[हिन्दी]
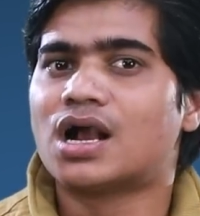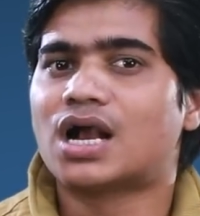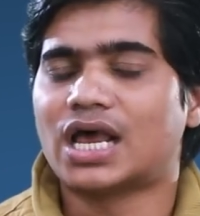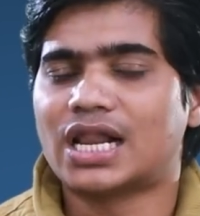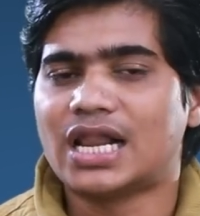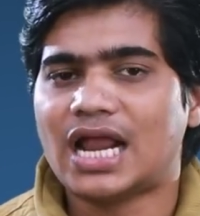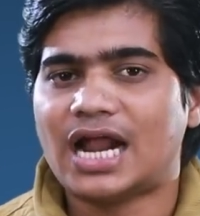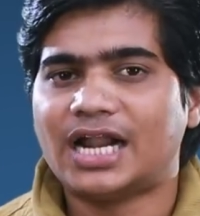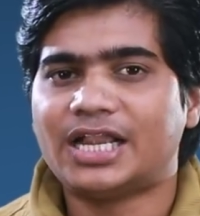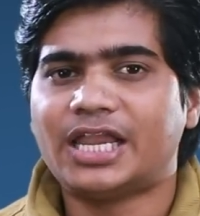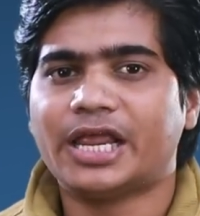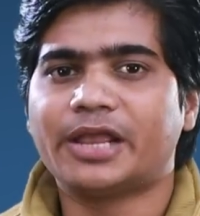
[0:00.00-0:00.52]

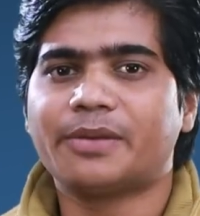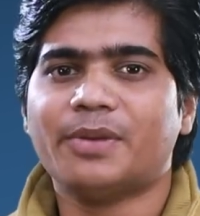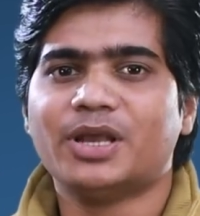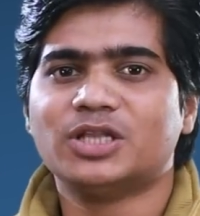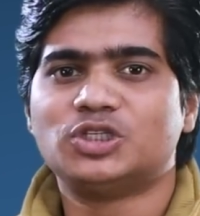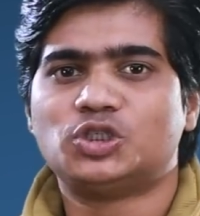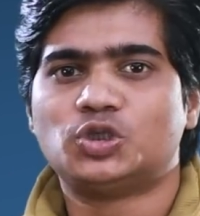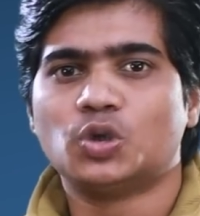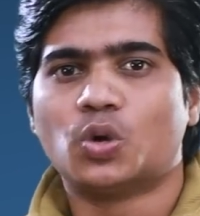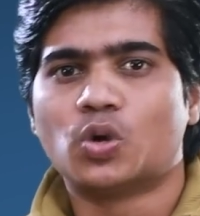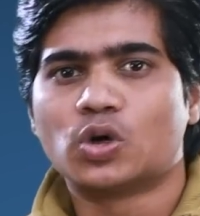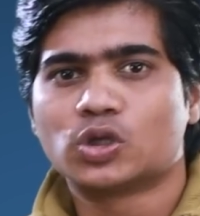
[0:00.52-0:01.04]
कर्नाटक में
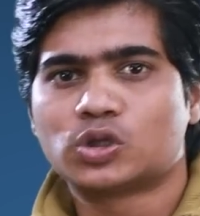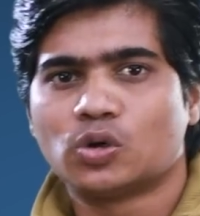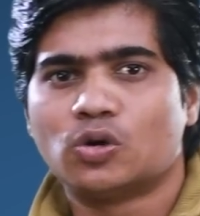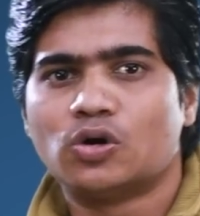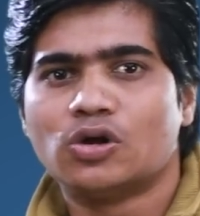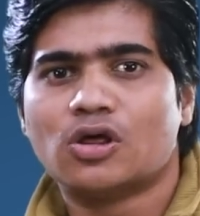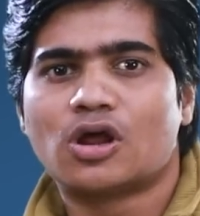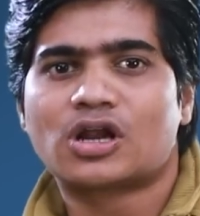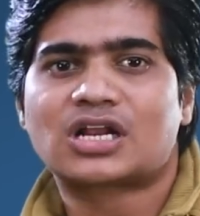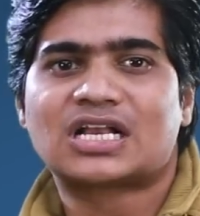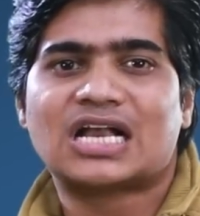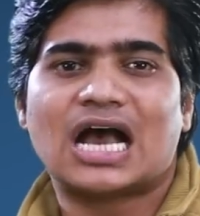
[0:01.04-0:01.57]
जोड़
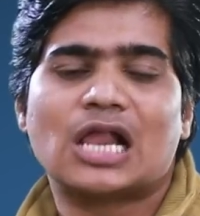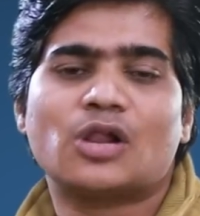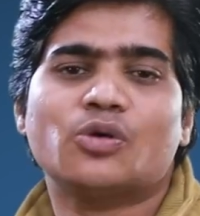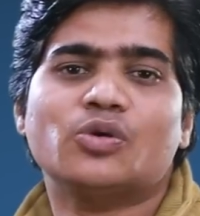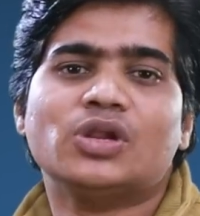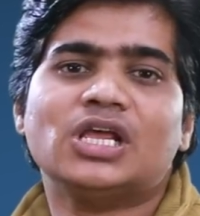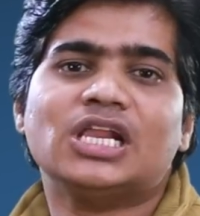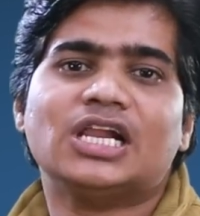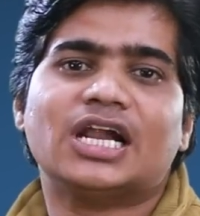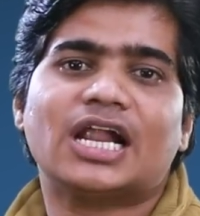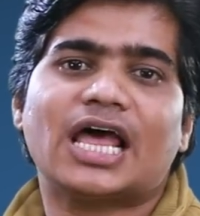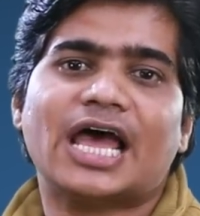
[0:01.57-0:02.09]
तोड़ और
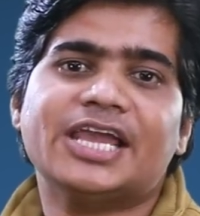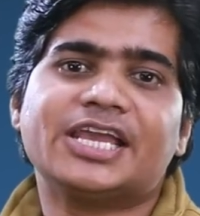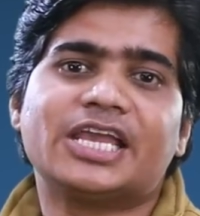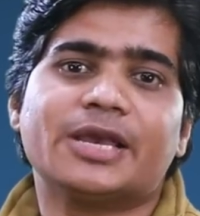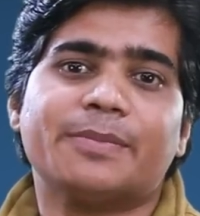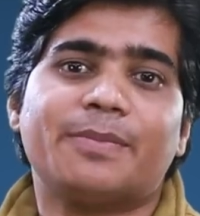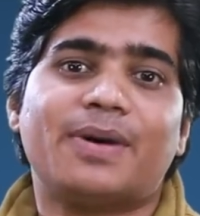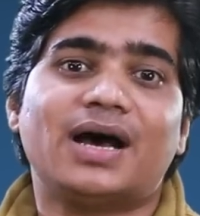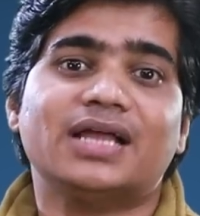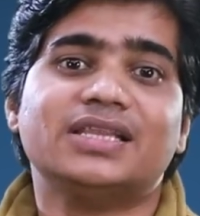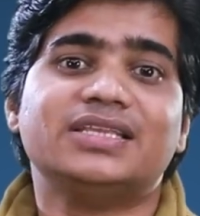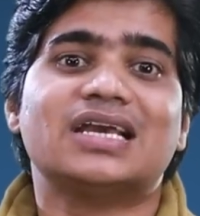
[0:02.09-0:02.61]
कानूनी लड़ाई
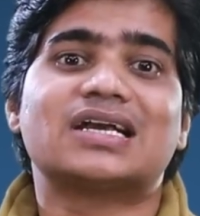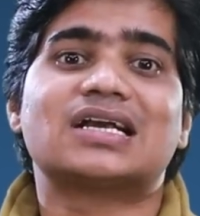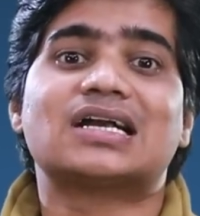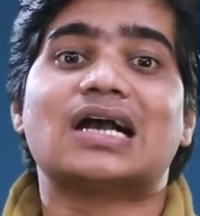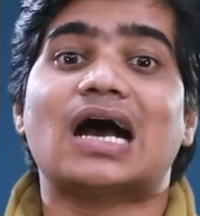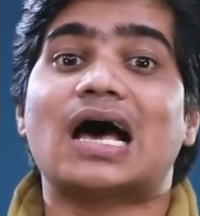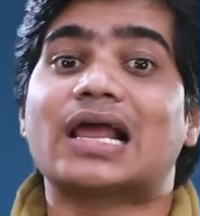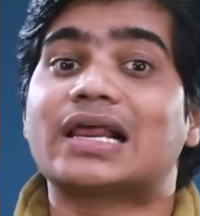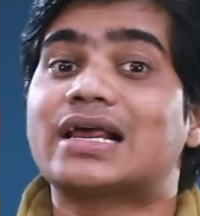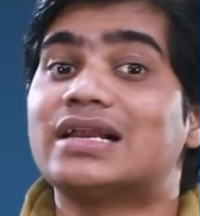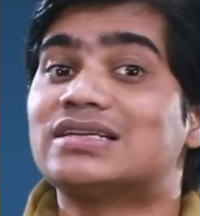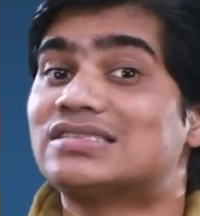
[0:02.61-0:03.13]
के बाद ये
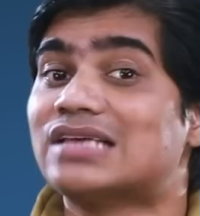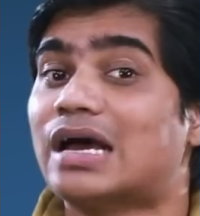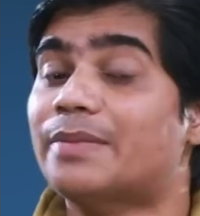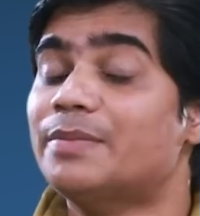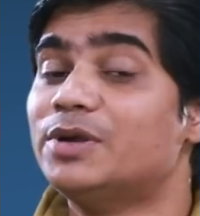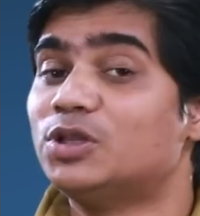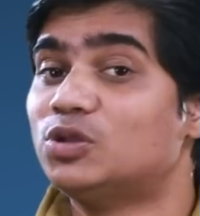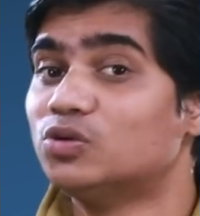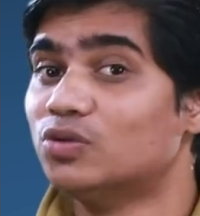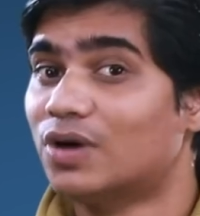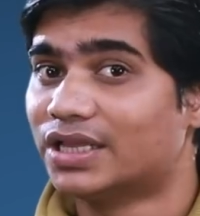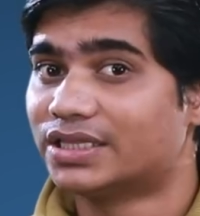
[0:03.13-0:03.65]
कारगर
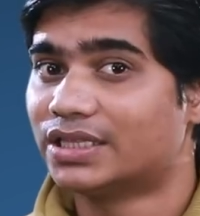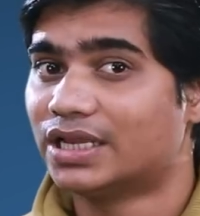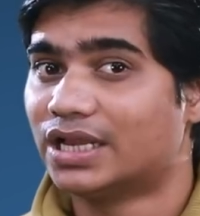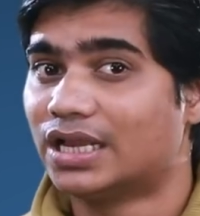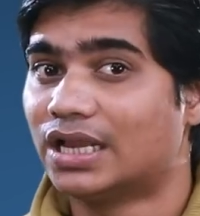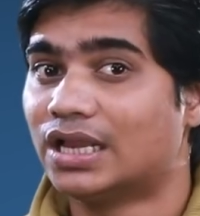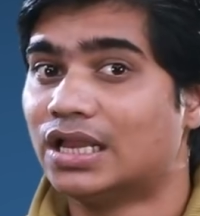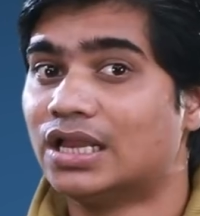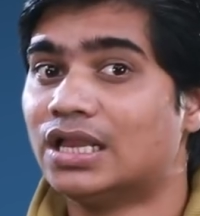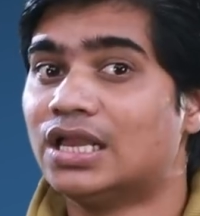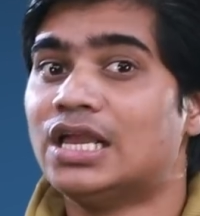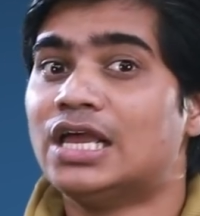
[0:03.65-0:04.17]
साबित हुआ था